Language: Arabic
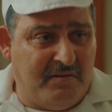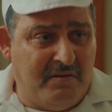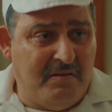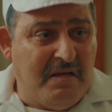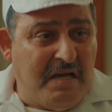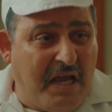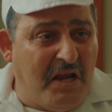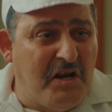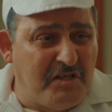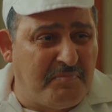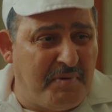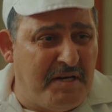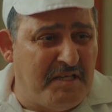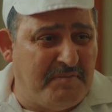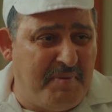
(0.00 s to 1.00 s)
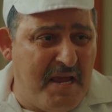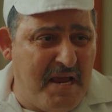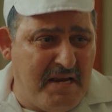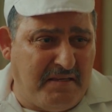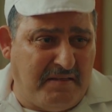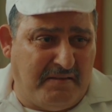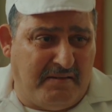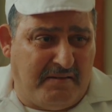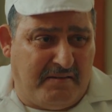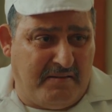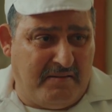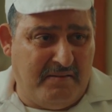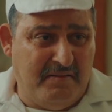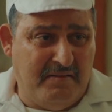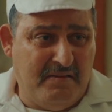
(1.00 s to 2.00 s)
خلص بالنسبه لي
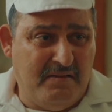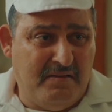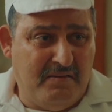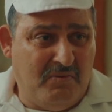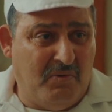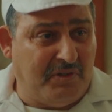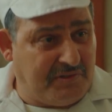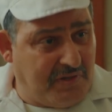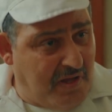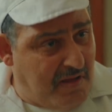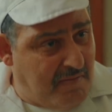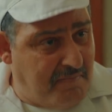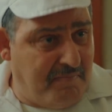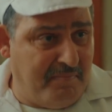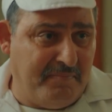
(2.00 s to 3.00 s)
وعصام